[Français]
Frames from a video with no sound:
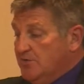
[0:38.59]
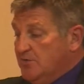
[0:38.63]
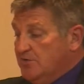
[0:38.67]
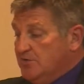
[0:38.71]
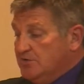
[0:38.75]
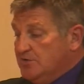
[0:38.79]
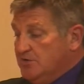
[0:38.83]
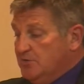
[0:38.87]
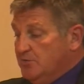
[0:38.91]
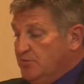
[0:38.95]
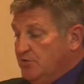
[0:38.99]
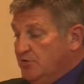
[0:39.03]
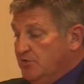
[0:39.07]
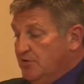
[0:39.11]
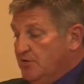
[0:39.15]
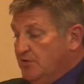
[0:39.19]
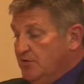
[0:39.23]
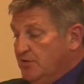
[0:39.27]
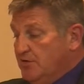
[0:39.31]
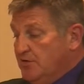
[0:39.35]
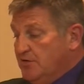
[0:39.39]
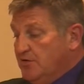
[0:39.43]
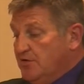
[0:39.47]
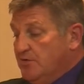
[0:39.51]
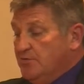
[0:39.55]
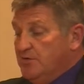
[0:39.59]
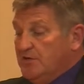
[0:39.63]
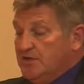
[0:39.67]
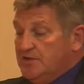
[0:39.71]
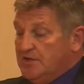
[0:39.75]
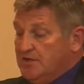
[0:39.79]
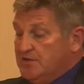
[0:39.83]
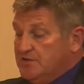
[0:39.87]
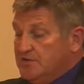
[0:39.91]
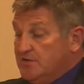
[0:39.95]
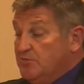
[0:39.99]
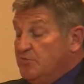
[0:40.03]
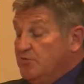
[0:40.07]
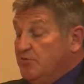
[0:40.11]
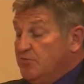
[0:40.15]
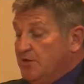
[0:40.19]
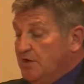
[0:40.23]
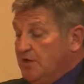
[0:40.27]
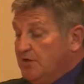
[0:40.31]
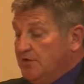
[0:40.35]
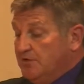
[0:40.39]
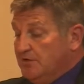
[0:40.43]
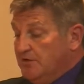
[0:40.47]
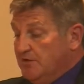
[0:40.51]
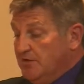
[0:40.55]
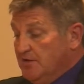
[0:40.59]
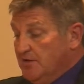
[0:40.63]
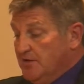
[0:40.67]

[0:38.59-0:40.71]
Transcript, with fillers: mais on ne sait pas euh, combien de temps ça peut prendre.